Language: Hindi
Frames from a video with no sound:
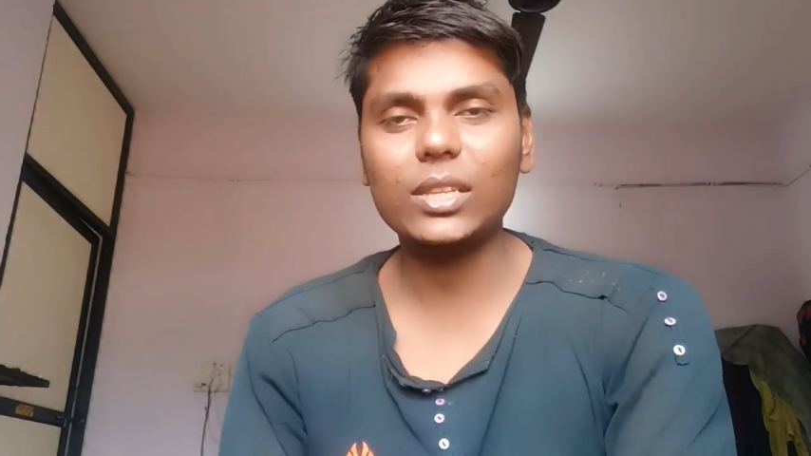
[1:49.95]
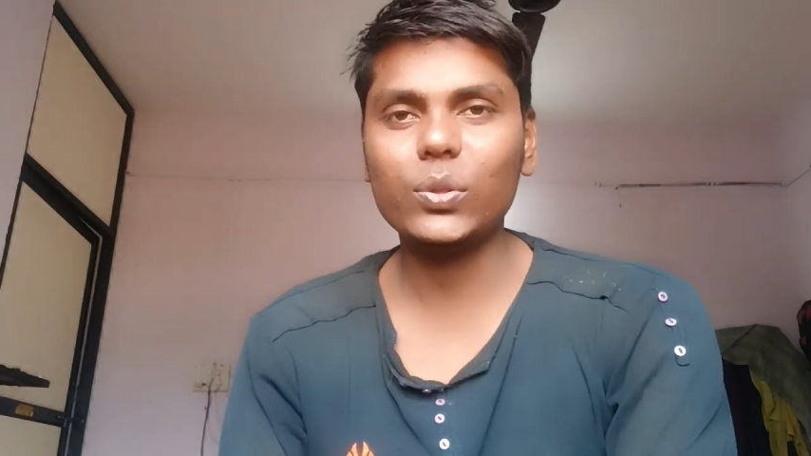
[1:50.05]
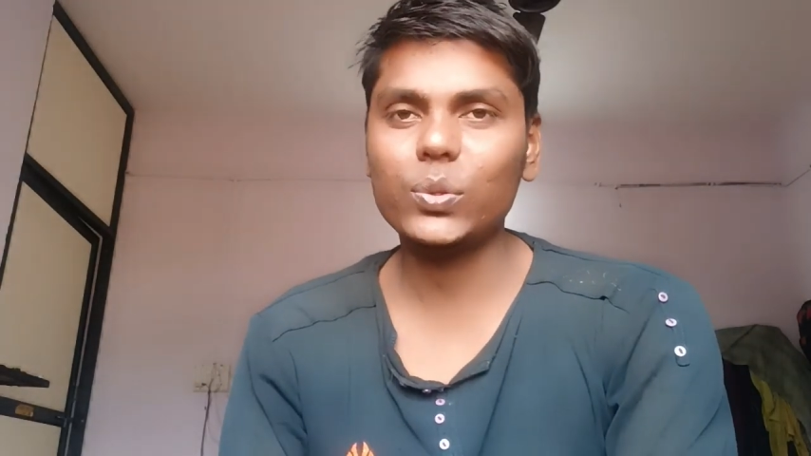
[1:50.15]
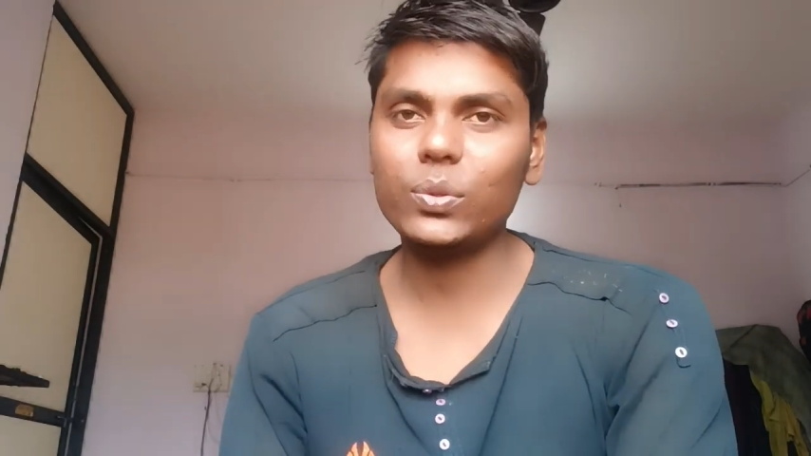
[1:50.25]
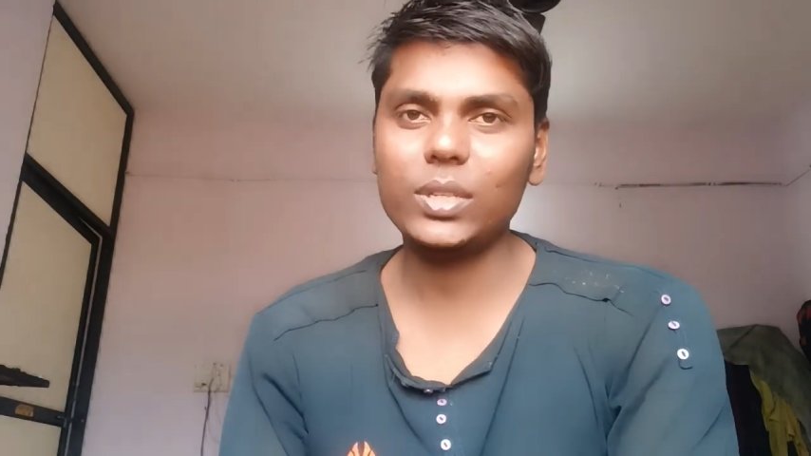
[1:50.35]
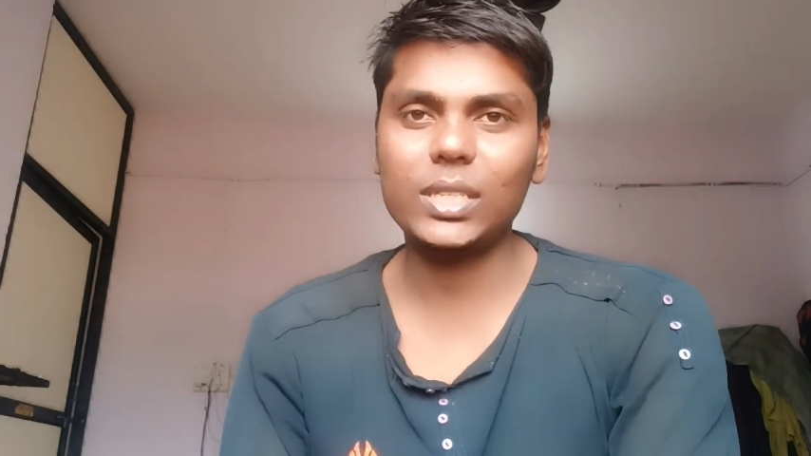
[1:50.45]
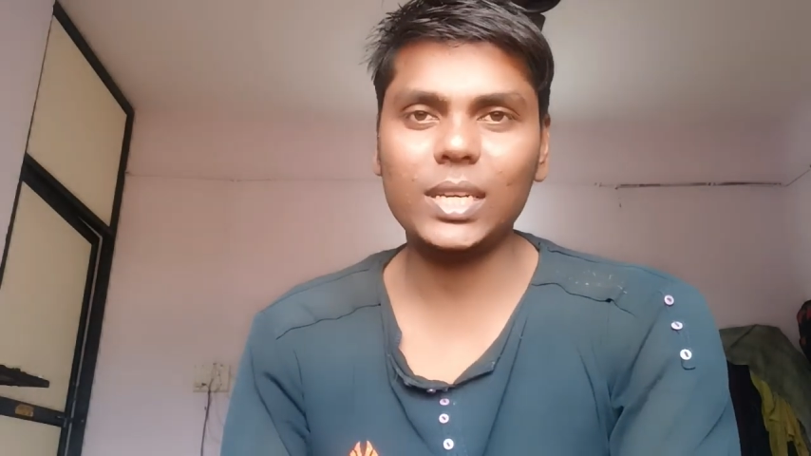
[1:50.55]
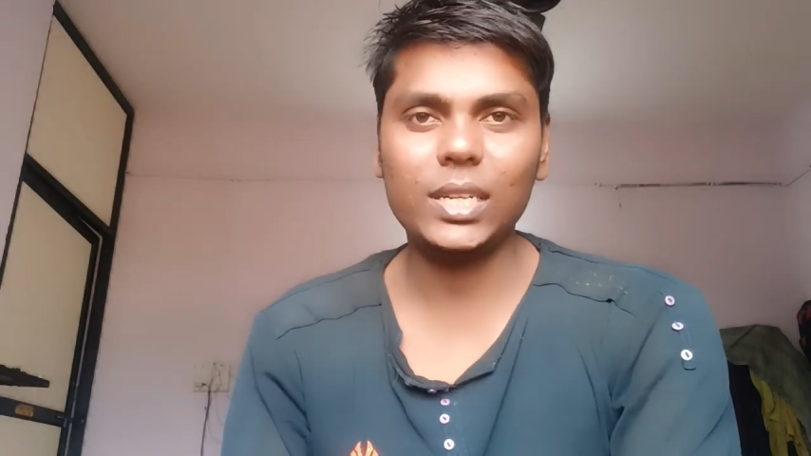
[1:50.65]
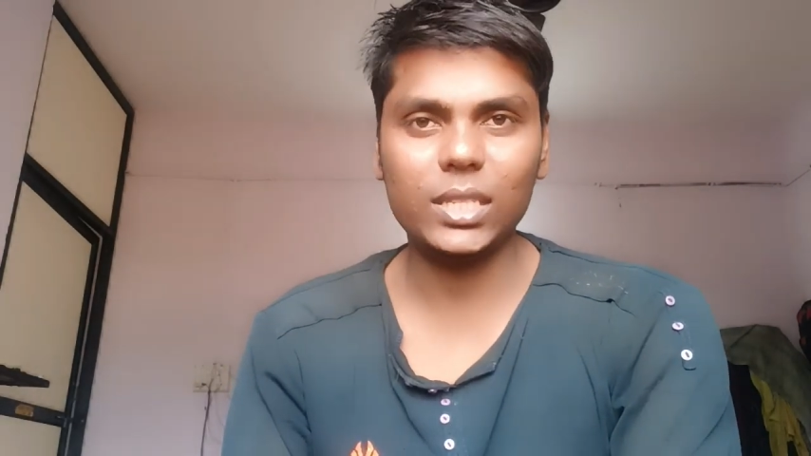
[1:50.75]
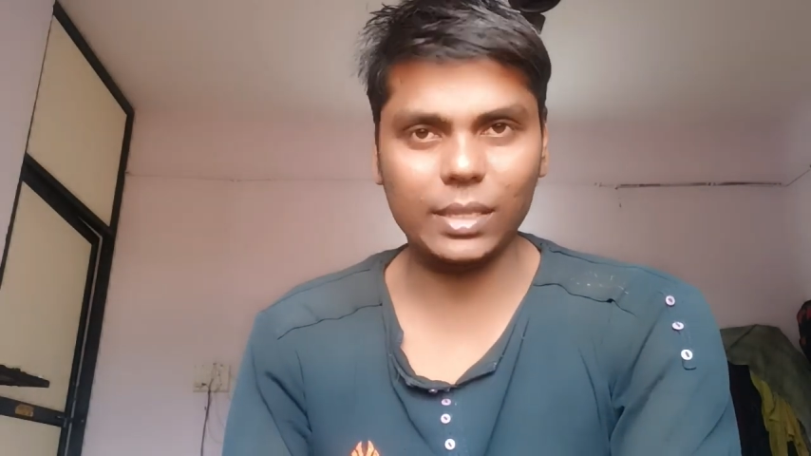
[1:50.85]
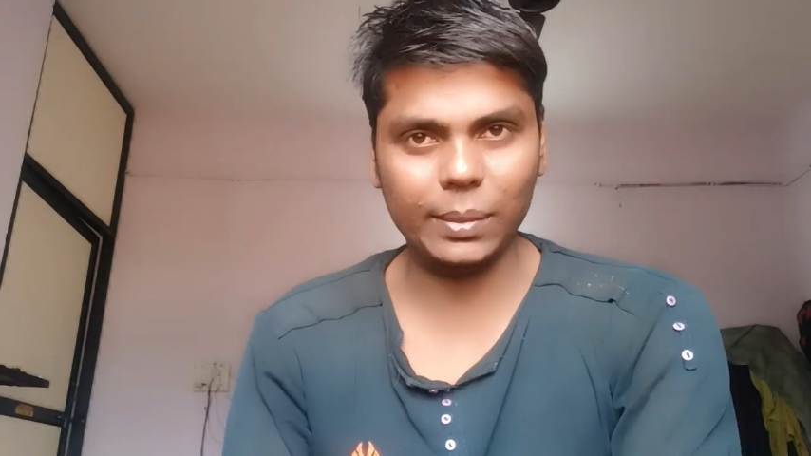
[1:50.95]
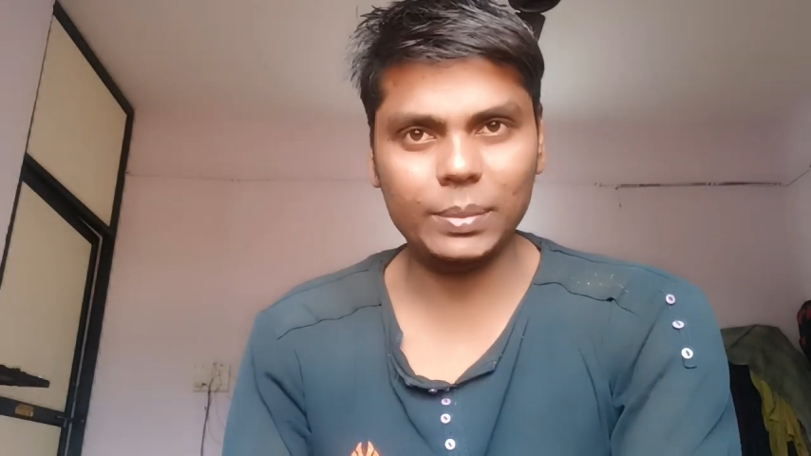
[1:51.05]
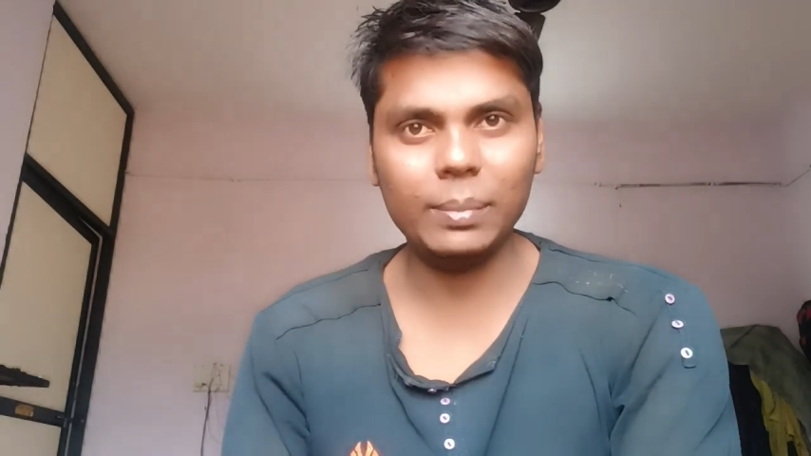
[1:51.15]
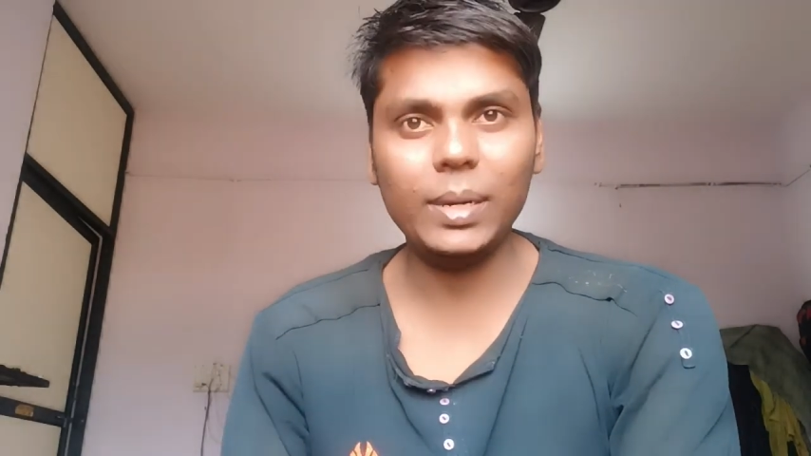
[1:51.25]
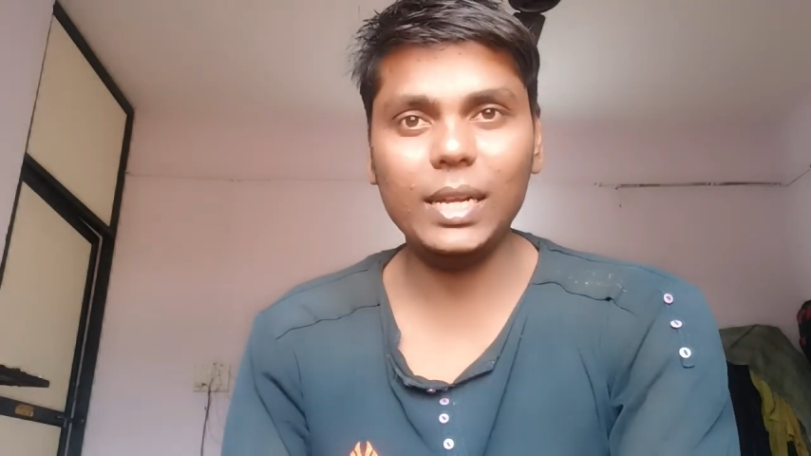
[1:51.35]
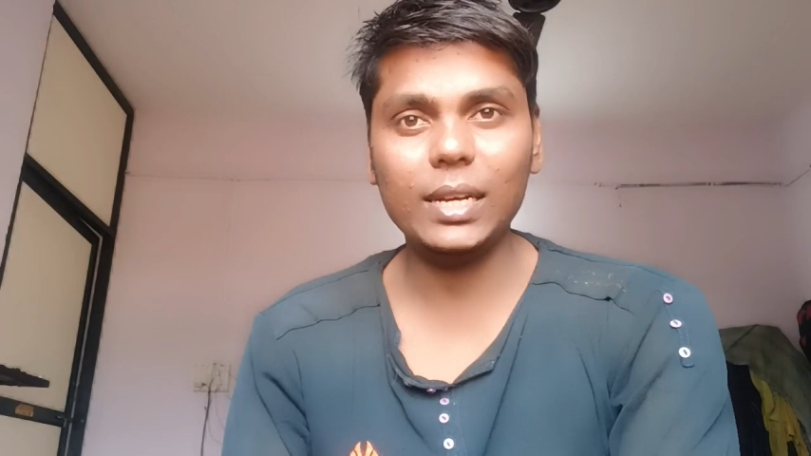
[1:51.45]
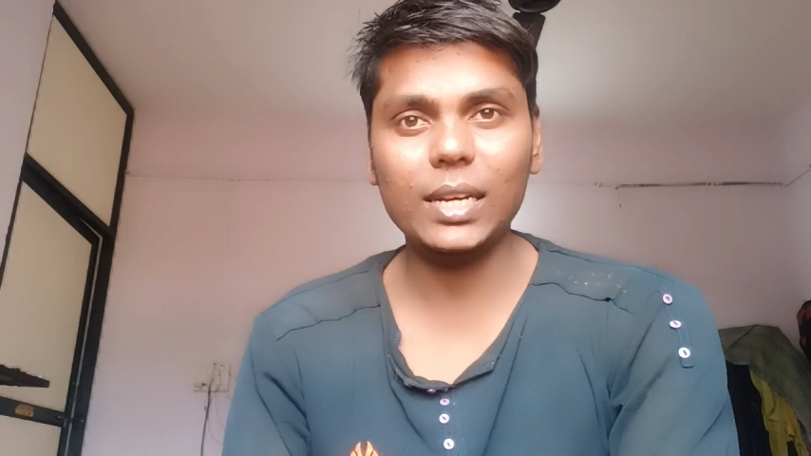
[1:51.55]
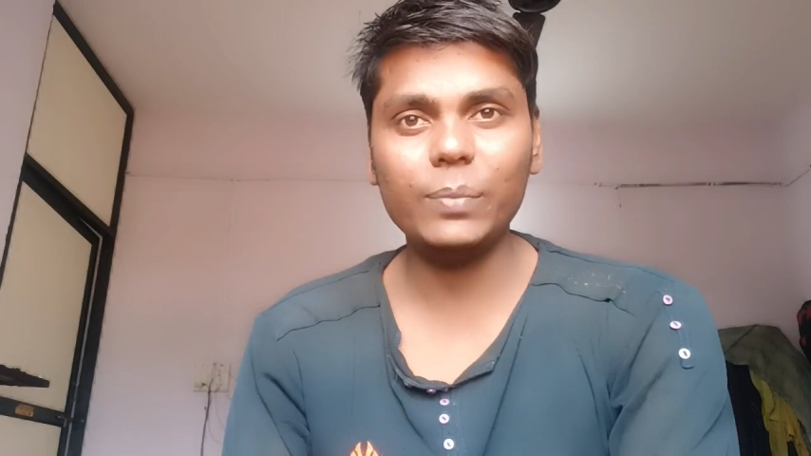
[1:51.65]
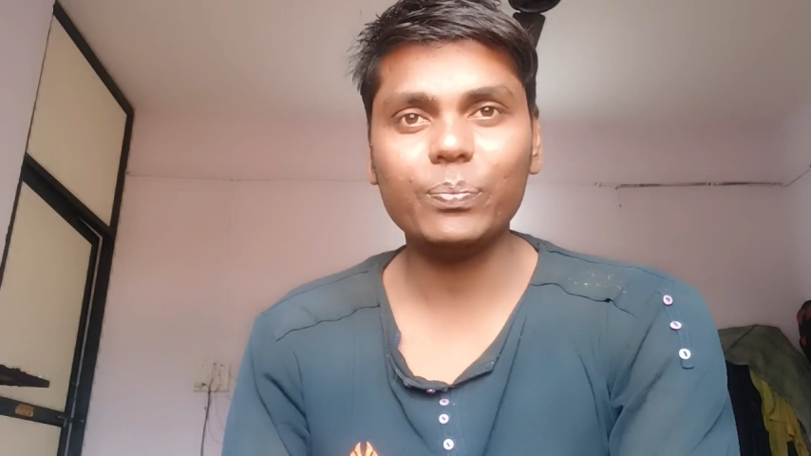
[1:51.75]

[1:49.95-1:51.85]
हैं तो नीचे डिस्क्रिप्शन में लिंक है